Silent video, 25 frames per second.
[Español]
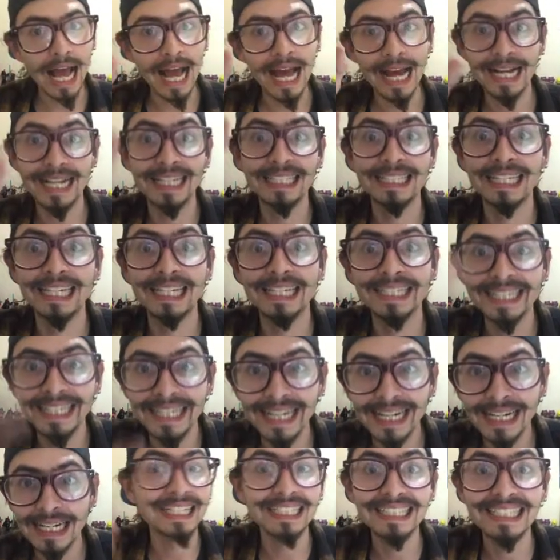a que se
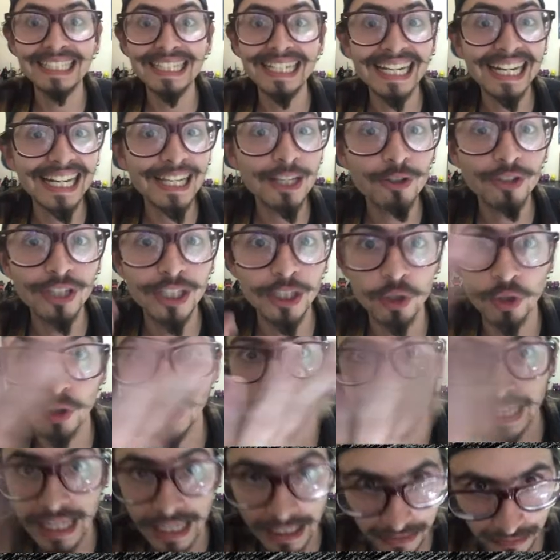leyeran 100 años de
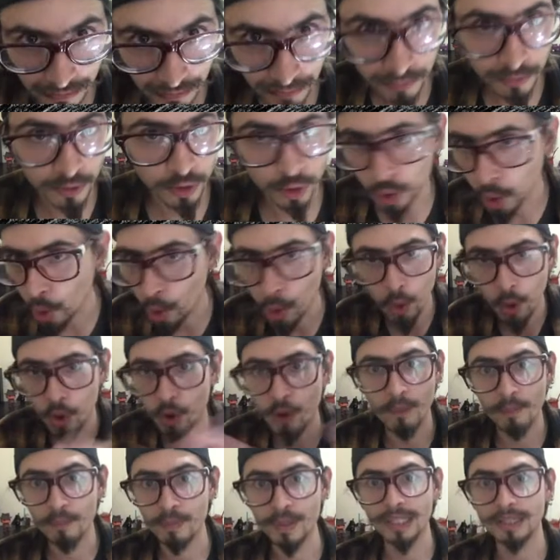soledad todo
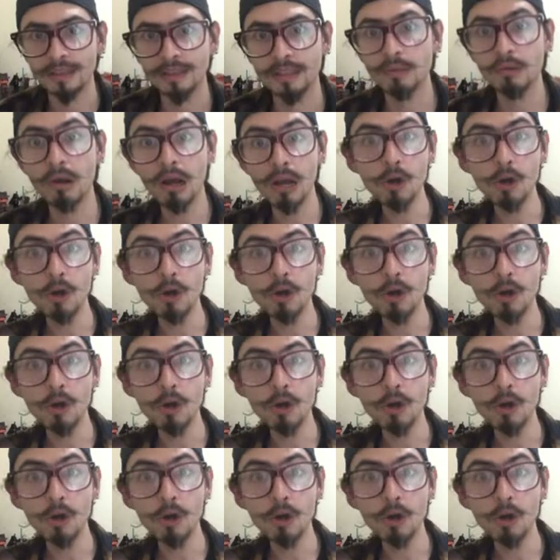completico.